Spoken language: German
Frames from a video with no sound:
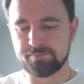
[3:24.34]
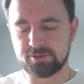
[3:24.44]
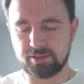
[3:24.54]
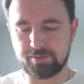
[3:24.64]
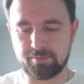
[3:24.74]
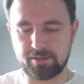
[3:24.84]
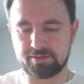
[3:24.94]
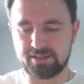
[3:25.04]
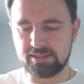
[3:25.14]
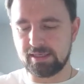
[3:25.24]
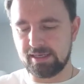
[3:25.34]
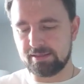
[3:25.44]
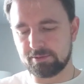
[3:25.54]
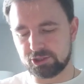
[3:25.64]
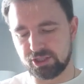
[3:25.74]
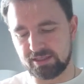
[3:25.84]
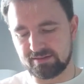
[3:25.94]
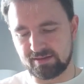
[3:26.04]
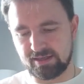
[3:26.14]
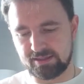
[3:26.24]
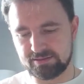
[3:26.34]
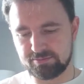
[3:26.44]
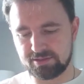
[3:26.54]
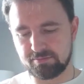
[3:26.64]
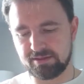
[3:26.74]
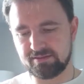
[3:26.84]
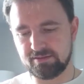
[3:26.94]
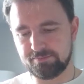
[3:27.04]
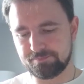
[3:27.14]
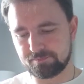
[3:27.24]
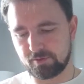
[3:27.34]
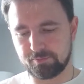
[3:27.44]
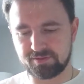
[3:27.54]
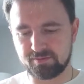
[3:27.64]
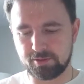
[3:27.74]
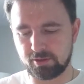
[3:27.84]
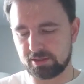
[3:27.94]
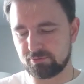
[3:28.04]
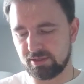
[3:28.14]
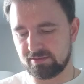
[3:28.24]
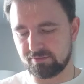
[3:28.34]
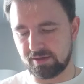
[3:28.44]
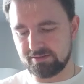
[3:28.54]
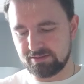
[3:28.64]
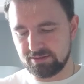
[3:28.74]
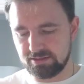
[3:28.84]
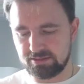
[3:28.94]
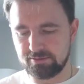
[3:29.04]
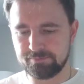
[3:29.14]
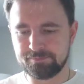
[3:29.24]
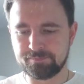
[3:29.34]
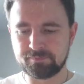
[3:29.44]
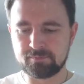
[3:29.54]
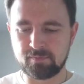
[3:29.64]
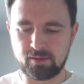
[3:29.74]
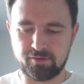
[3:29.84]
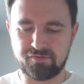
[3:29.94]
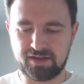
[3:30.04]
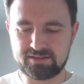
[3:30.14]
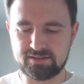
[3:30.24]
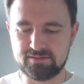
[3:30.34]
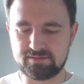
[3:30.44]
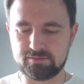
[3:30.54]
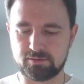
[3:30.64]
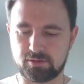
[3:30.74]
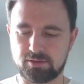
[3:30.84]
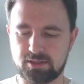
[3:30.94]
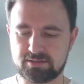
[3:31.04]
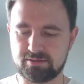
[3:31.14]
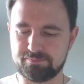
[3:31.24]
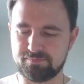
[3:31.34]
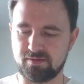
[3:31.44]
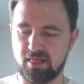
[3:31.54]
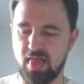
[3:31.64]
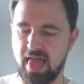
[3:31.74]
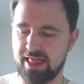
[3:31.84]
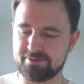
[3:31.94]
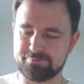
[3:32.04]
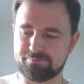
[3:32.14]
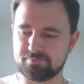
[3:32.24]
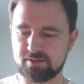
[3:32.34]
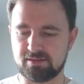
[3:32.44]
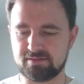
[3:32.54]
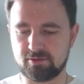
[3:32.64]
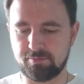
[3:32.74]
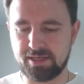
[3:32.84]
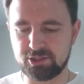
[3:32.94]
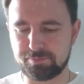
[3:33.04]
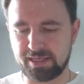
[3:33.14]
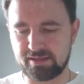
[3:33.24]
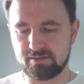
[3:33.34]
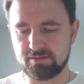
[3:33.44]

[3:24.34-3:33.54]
ich habe ja mal am Kniegel gelernt, man schneidet Salat nicht mit dem Messer. Ob das immer noch aktuell ist, weiß ich nicht. Fakt ist, oh Gott, da ist ja noch mehr Speck.